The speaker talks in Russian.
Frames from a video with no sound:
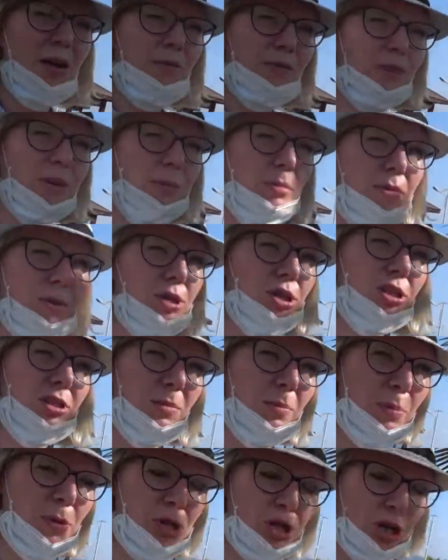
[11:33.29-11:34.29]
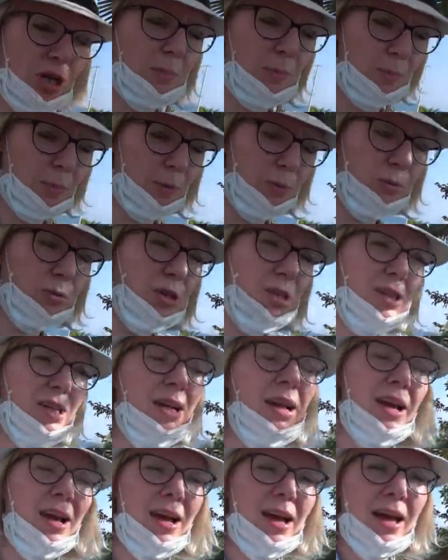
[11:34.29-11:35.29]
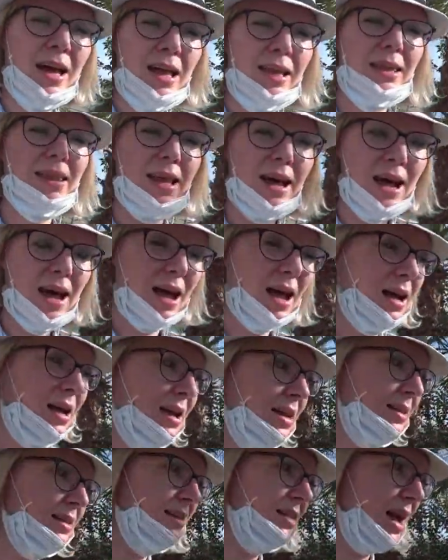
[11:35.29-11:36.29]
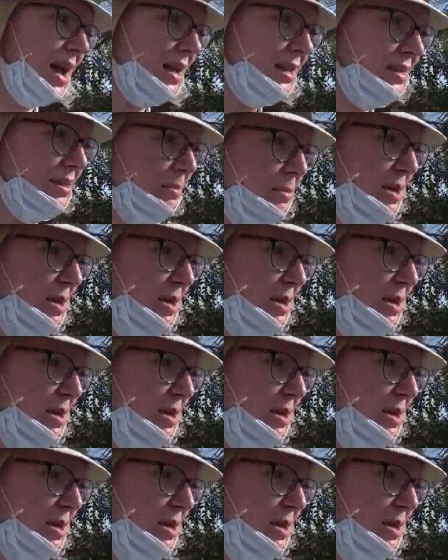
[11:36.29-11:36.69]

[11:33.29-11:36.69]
вы можете почерпнуть на сайте